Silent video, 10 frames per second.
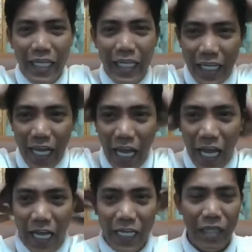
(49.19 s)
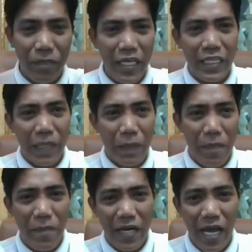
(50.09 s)
Ika nga eh, sa malit na
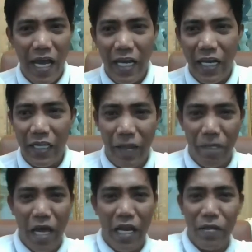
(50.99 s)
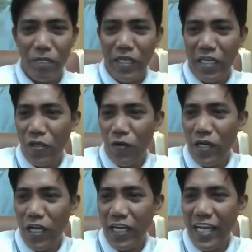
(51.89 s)
kapamaraanan, eh, malami, binigyan nyo
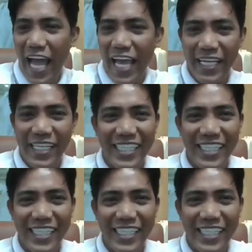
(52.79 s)
ako ng like,